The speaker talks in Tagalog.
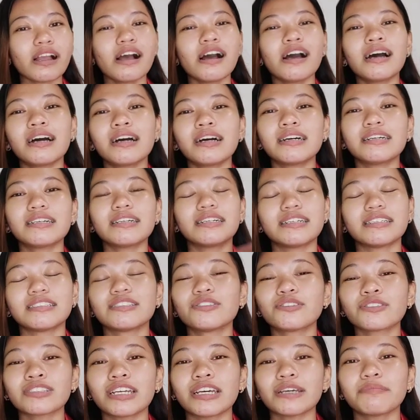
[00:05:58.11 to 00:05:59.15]
Uh,
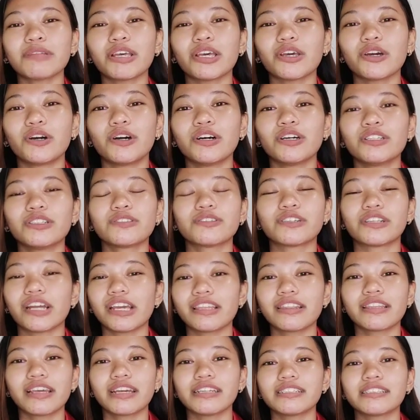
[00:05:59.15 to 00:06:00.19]
nung time na yon ng
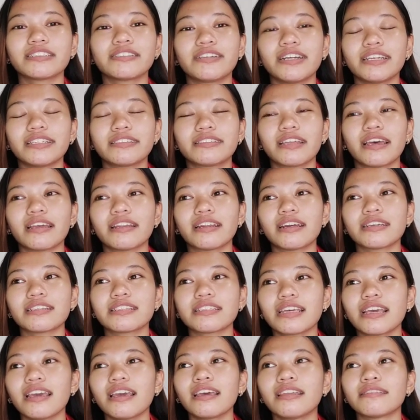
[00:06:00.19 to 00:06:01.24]
grade 9 and grade 10, as
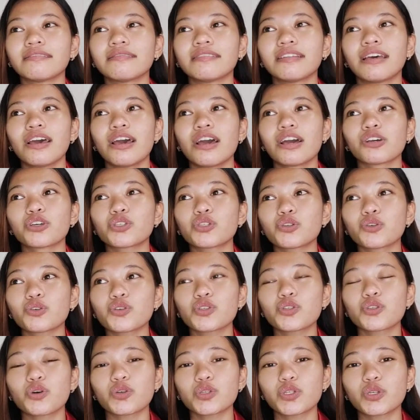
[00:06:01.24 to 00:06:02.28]
in, gustong
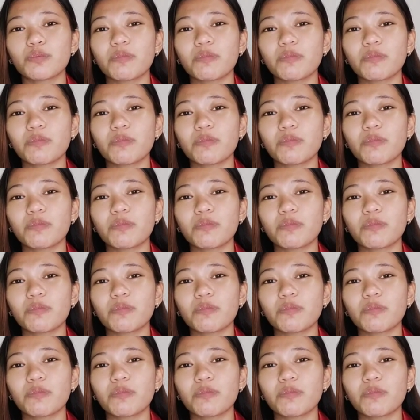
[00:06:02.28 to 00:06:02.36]
gusto ko